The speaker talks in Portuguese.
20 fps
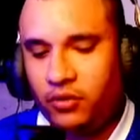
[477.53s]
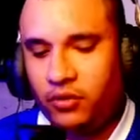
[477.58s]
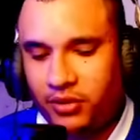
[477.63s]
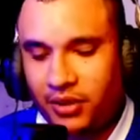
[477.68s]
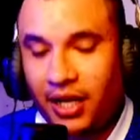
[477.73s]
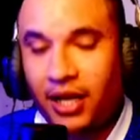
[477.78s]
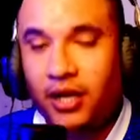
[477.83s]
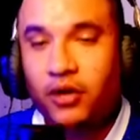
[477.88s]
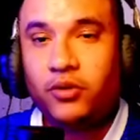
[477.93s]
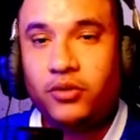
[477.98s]

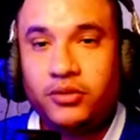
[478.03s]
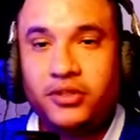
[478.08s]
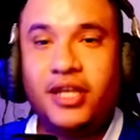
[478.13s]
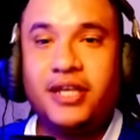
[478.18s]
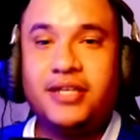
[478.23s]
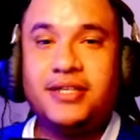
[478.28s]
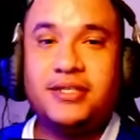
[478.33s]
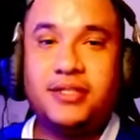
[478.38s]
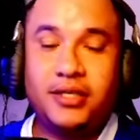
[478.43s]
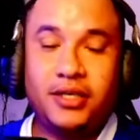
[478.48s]
tá
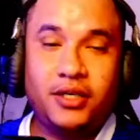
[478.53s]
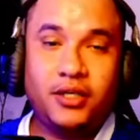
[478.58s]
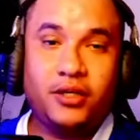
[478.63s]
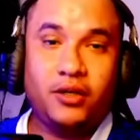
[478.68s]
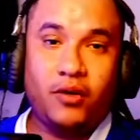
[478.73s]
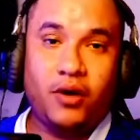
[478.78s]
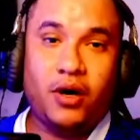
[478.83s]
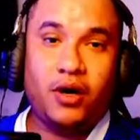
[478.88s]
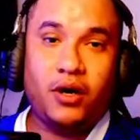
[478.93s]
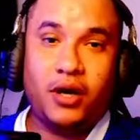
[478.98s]

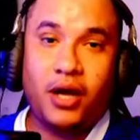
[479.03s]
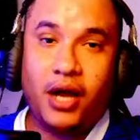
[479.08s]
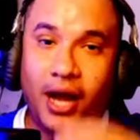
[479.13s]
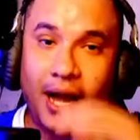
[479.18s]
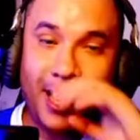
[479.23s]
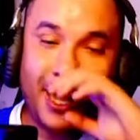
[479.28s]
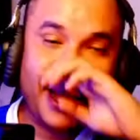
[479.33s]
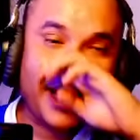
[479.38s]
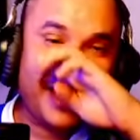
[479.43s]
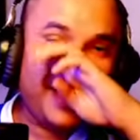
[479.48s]
acontecendo
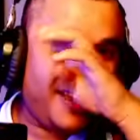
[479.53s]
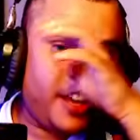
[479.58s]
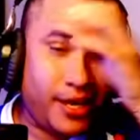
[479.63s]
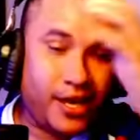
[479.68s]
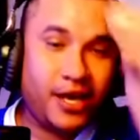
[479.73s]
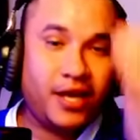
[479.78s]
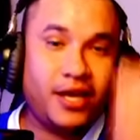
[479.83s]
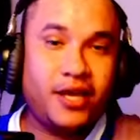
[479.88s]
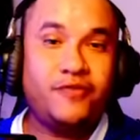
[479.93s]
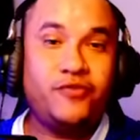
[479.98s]
é
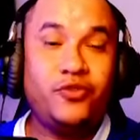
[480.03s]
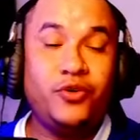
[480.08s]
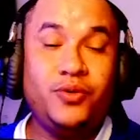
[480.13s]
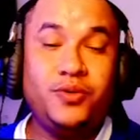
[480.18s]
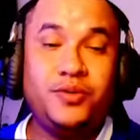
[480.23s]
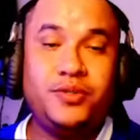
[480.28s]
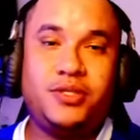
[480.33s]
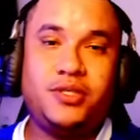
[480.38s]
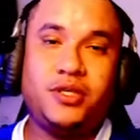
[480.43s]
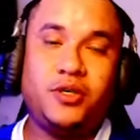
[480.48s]
a
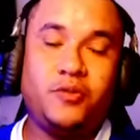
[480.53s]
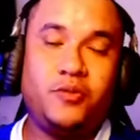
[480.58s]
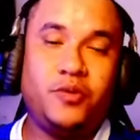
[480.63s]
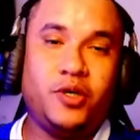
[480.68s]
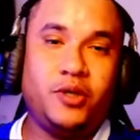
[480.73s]
revolução, meu